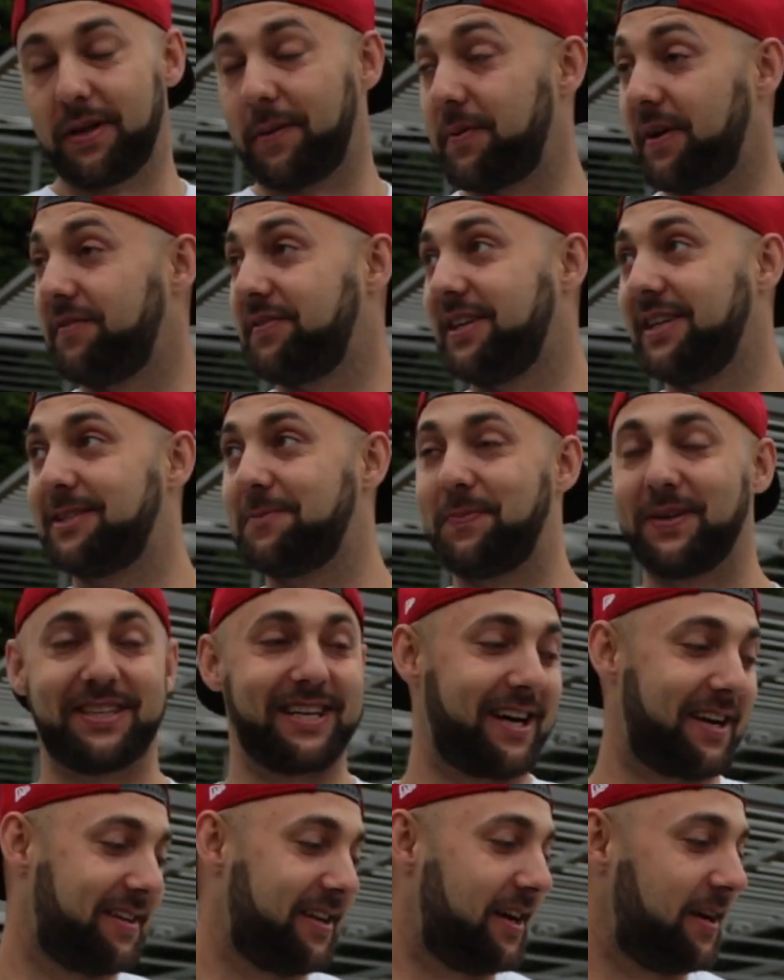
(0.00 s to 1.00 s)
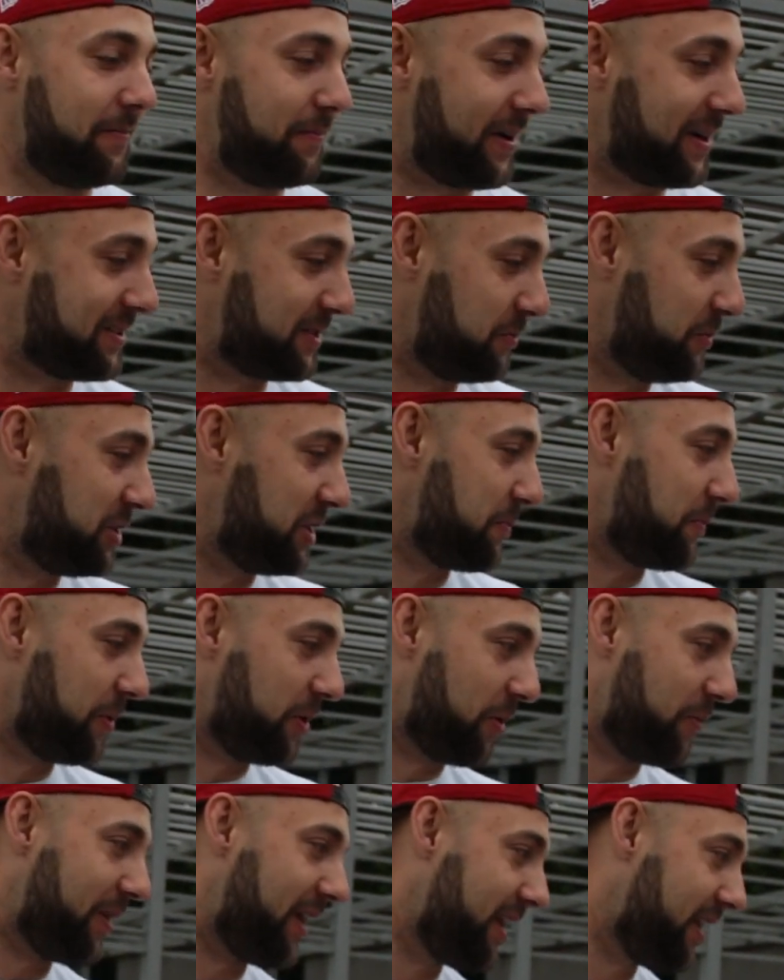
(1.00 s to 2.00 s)
naprawdę jest petarda, bardzo mi się
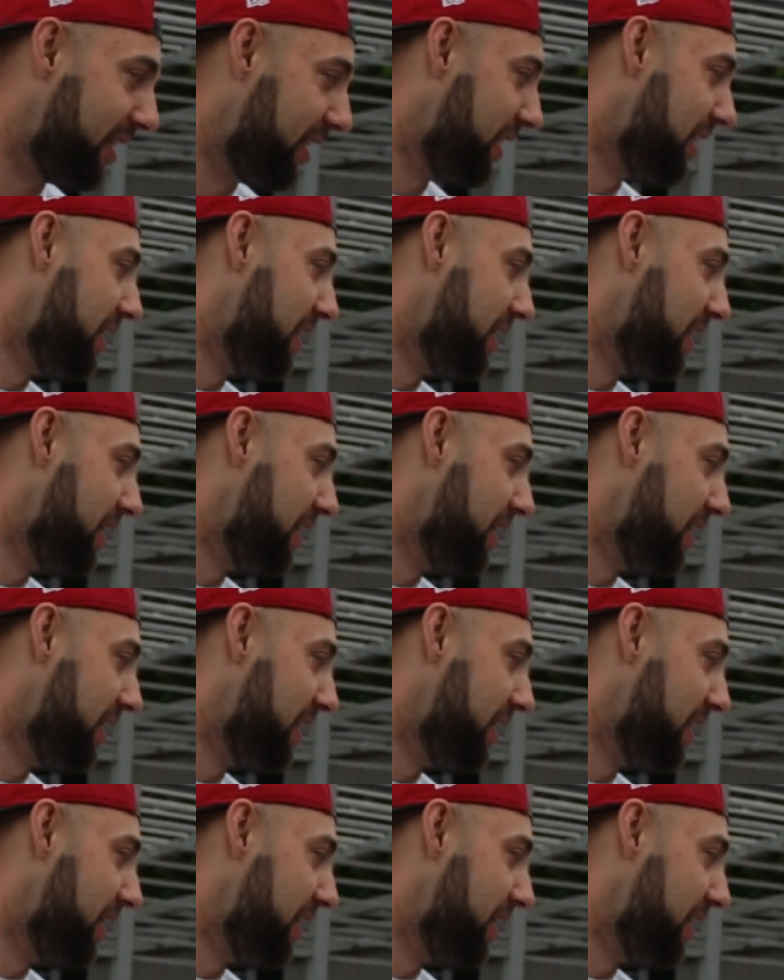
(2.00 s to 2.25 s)
podoba.